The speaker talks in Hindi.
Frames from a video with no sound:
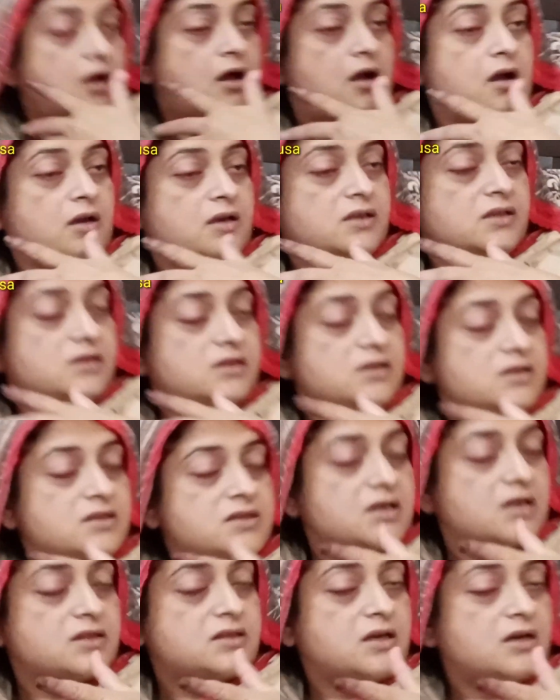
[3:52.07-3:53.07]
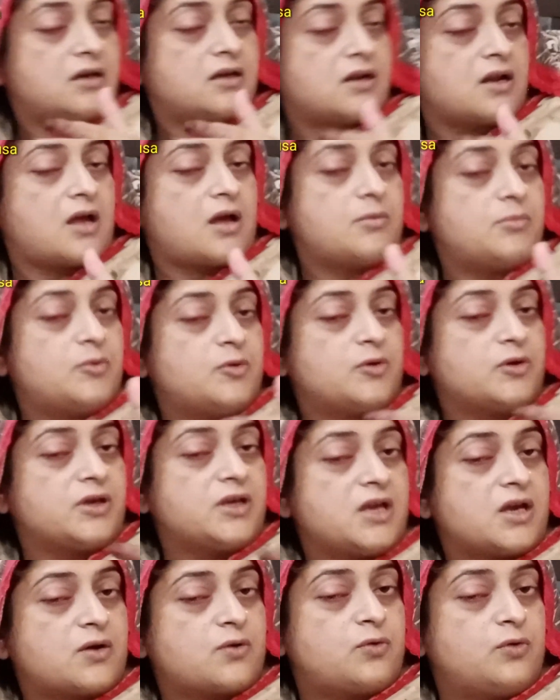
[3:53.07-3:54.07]
कोई ड्रॉप्स बता रहा है कभी
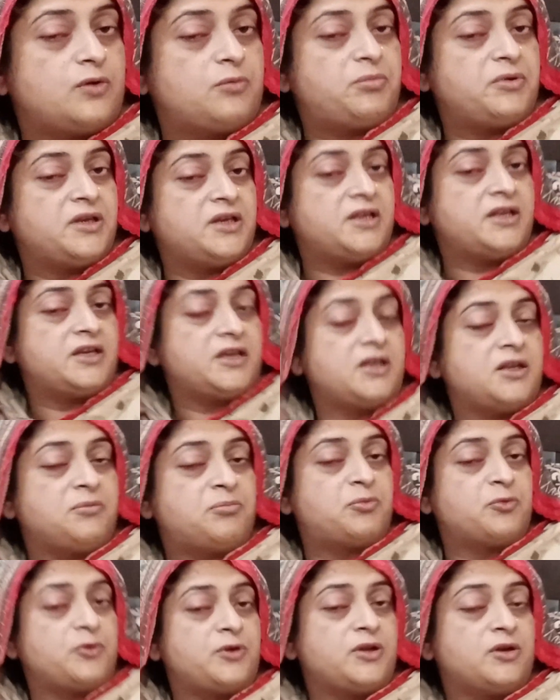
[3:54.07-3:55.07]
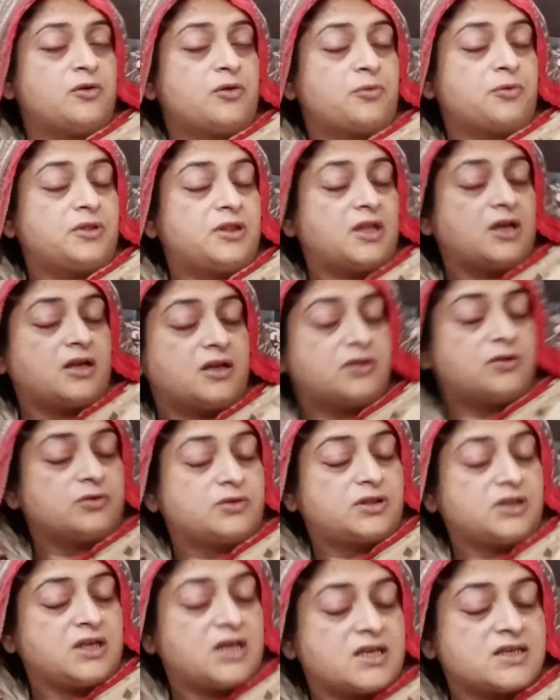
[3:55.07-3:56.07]
कोई लेकिन मैंने कोई ड्रॉप्स नहीं डाले और
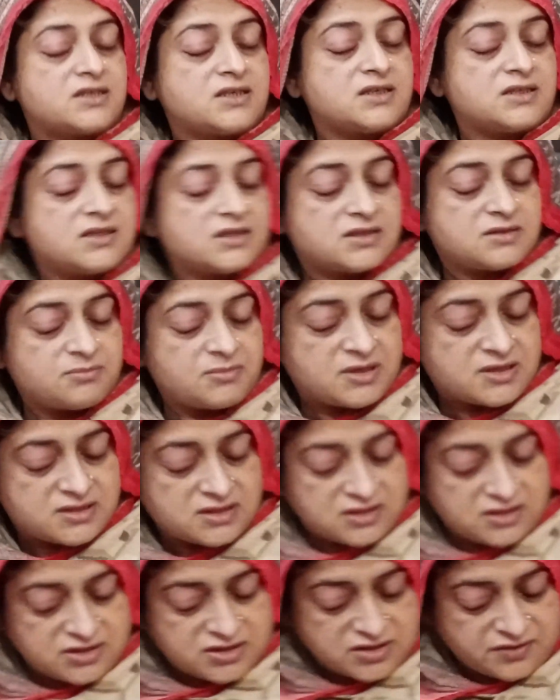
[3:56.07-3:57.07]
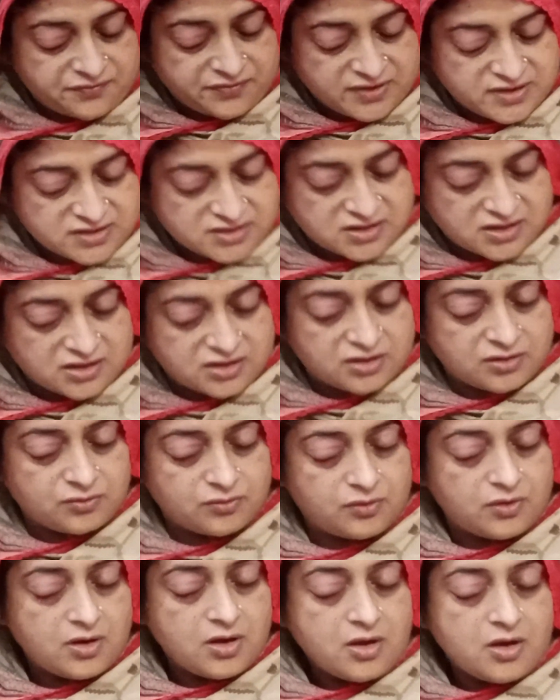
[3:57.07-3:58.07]
ना ही मैंने डाले हैं
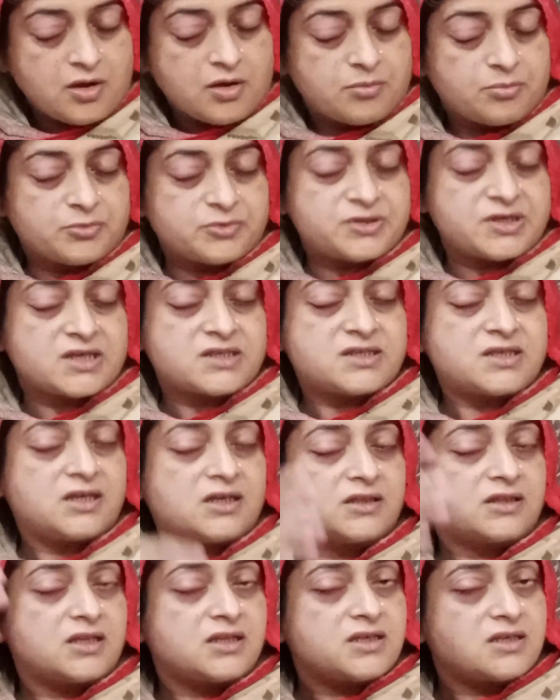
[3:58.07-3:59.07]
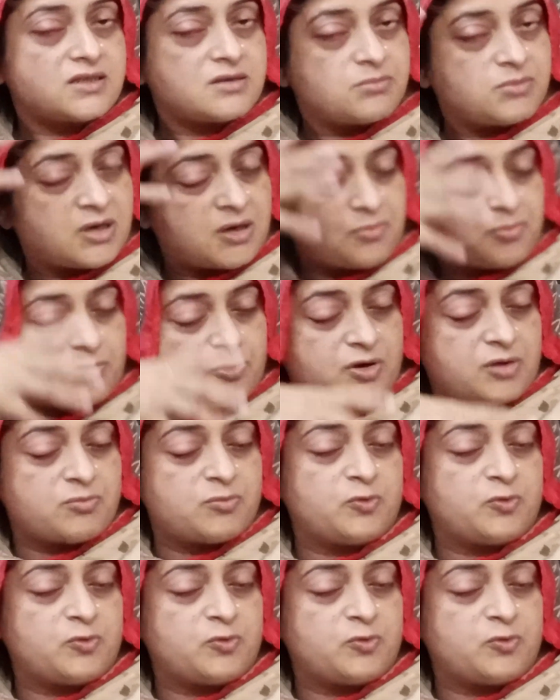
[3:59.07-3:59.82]
ओनली मैं पहले वो